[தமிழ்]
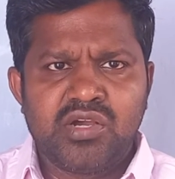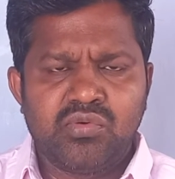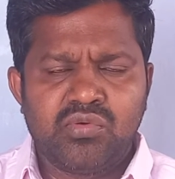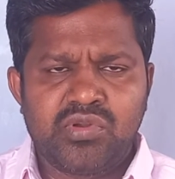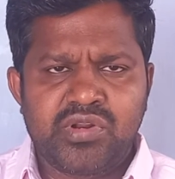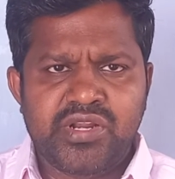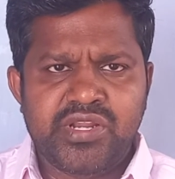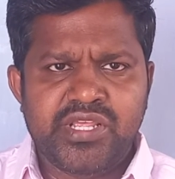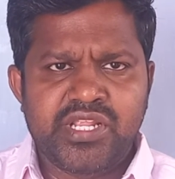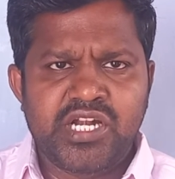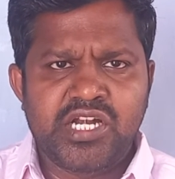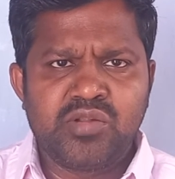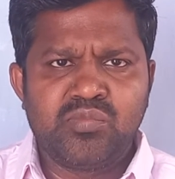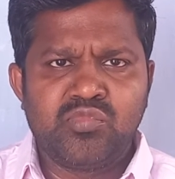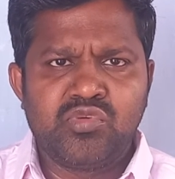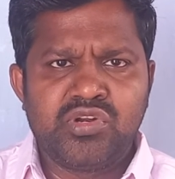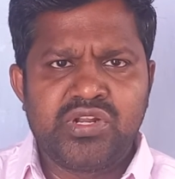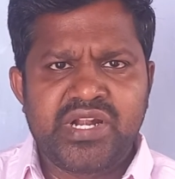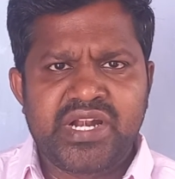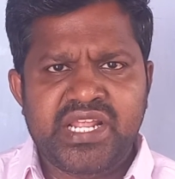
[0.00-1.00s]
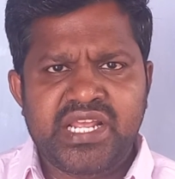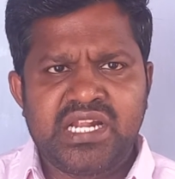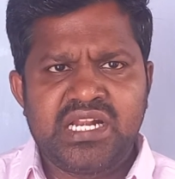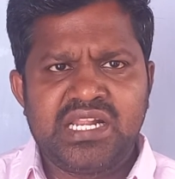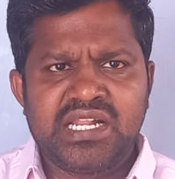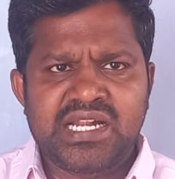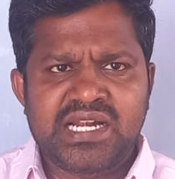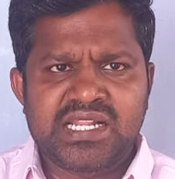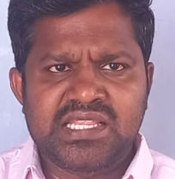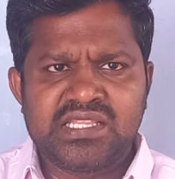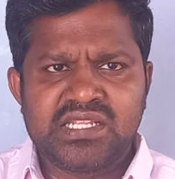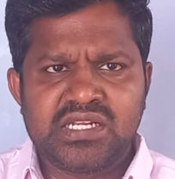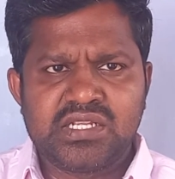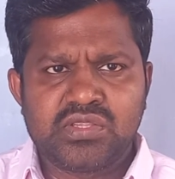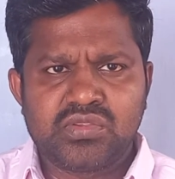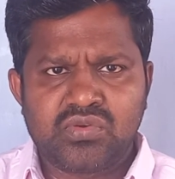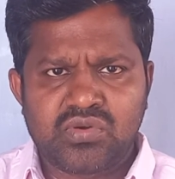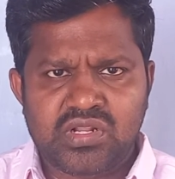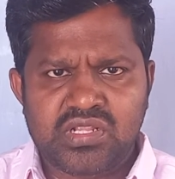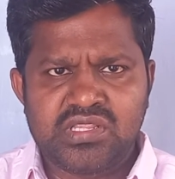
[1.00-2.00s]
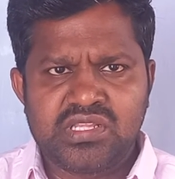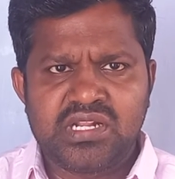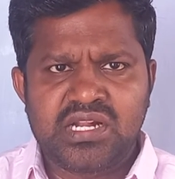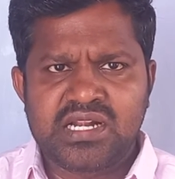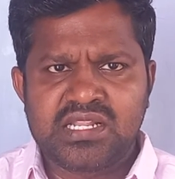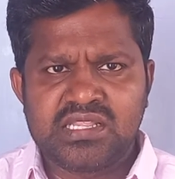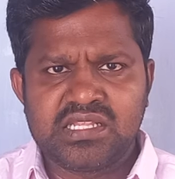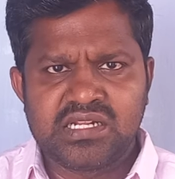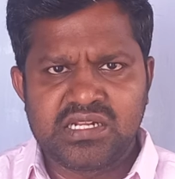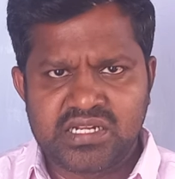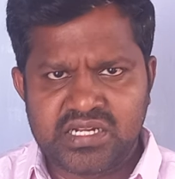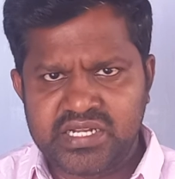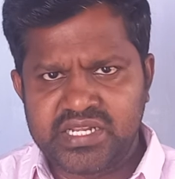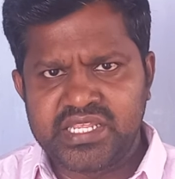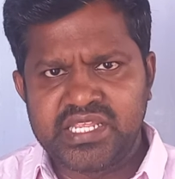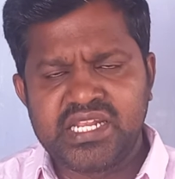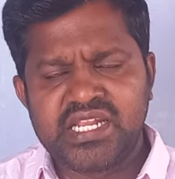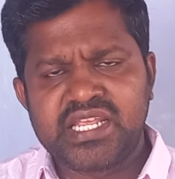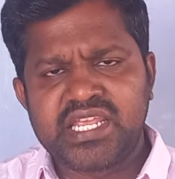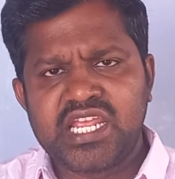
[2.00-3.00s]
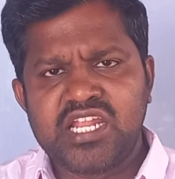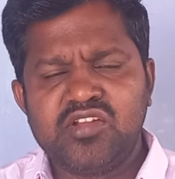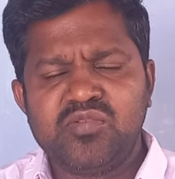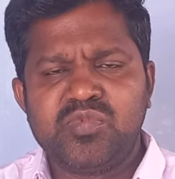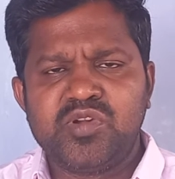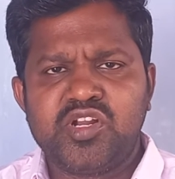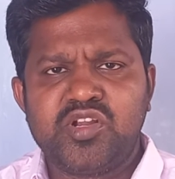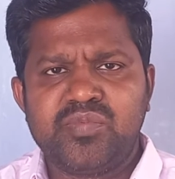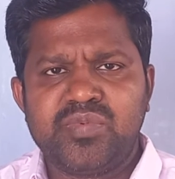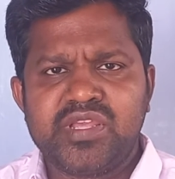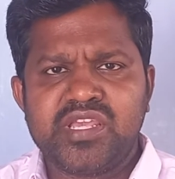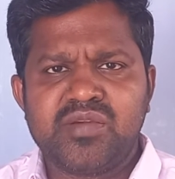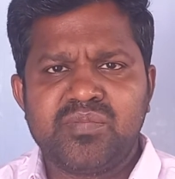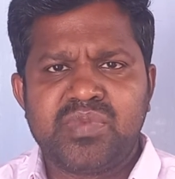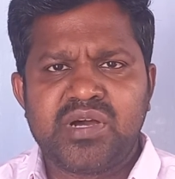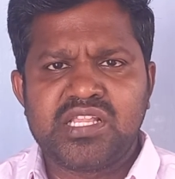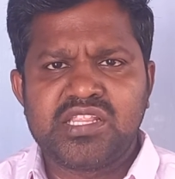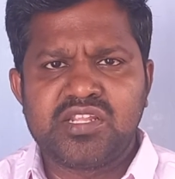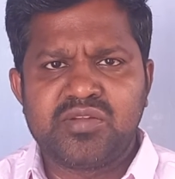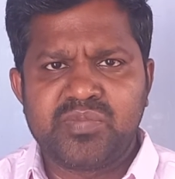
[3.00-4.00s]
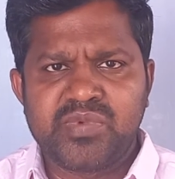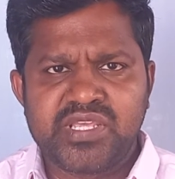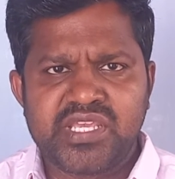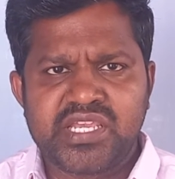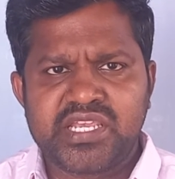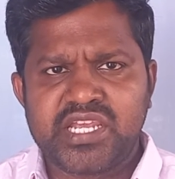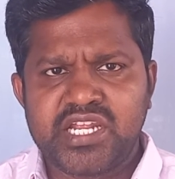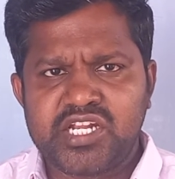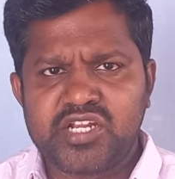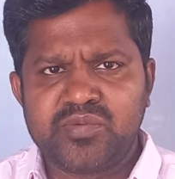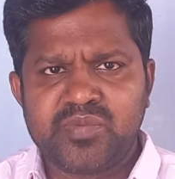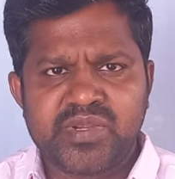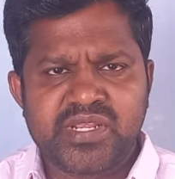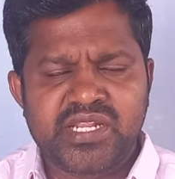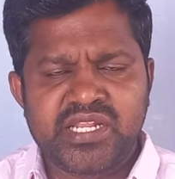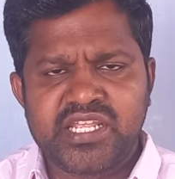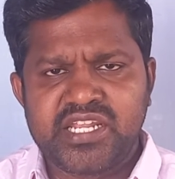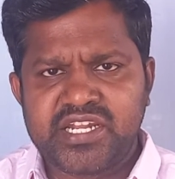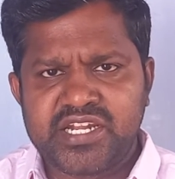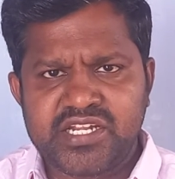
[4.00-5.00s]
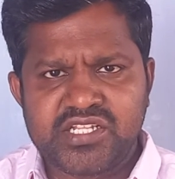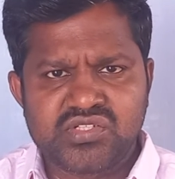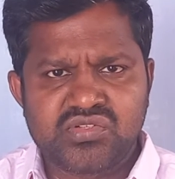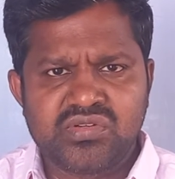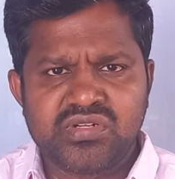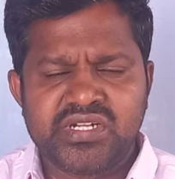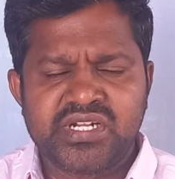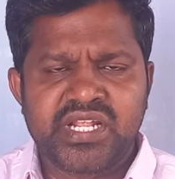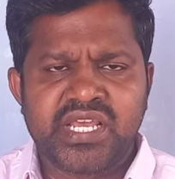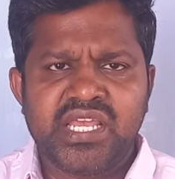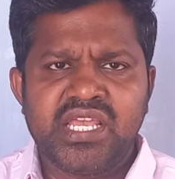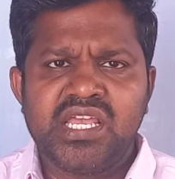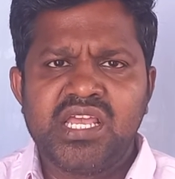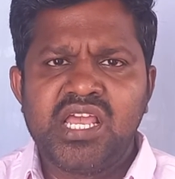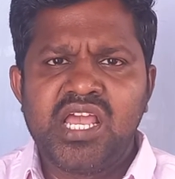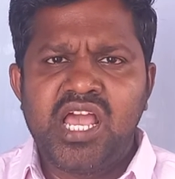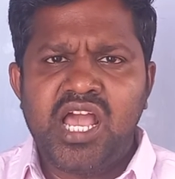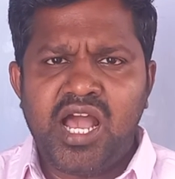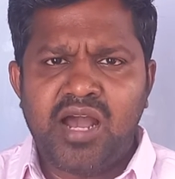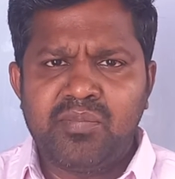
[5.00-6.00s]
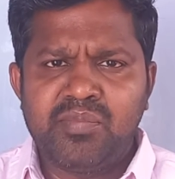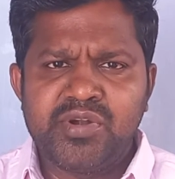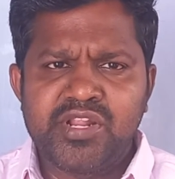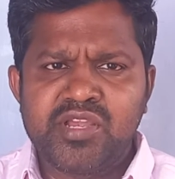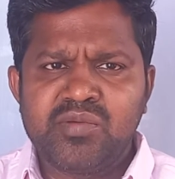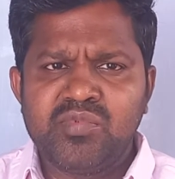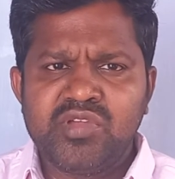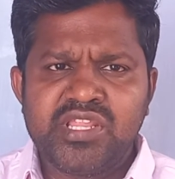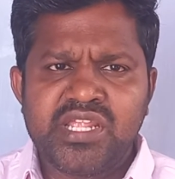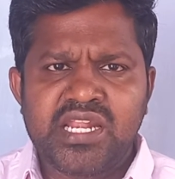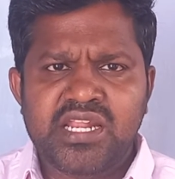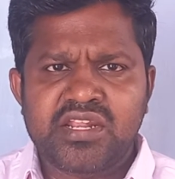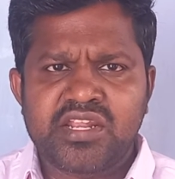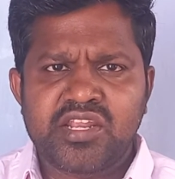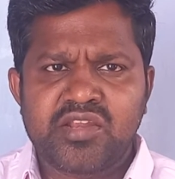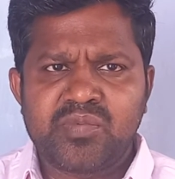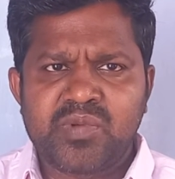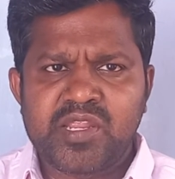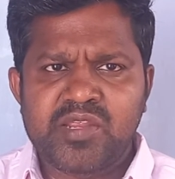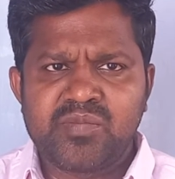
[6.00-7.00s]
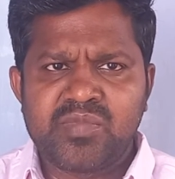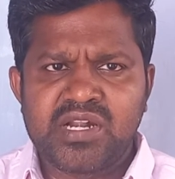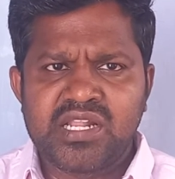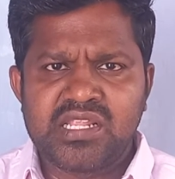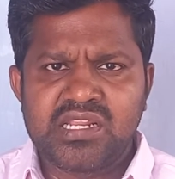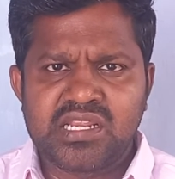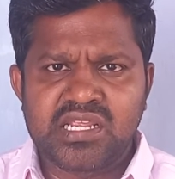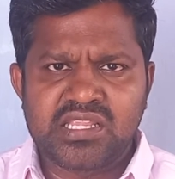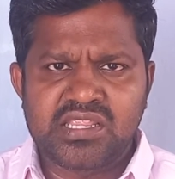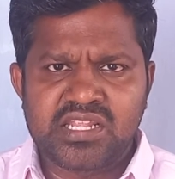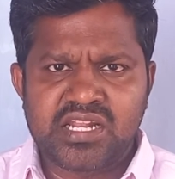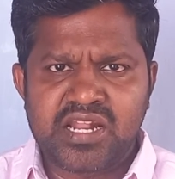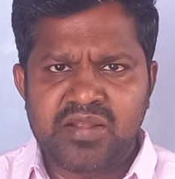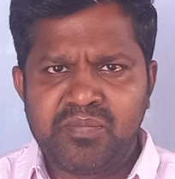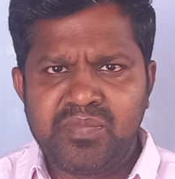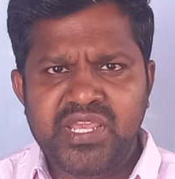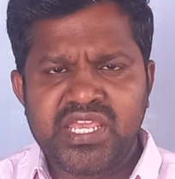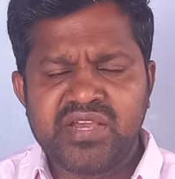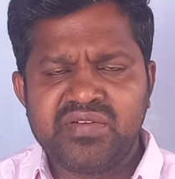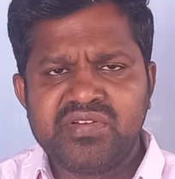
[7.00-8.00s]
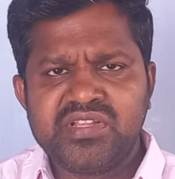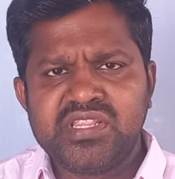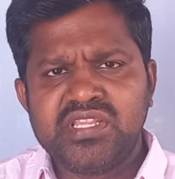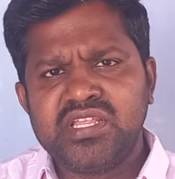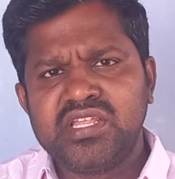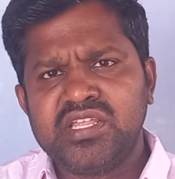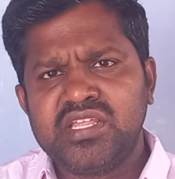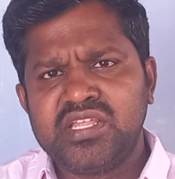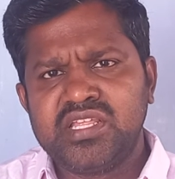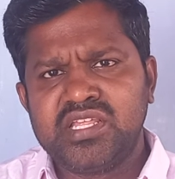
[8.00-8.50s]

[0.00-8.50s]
ஒரு இரண்டு மூன்று இடங்களில் நடந்திருக்கு தொடர்ந்து நடந்துக்கிட்டு இருக்கு நீங்களே கேள்விப்பட்டிருப்பீங்க பார்த்துருப்பீங்க கேட்டிருப்பீங்கன்னு ஏற்கனவே சொல்லிட்டேன் அப்படிங்கும்போது எலக்ட்ரிக் பைக் மேலே இருக்க அந்த நம்பிக்கை வந்து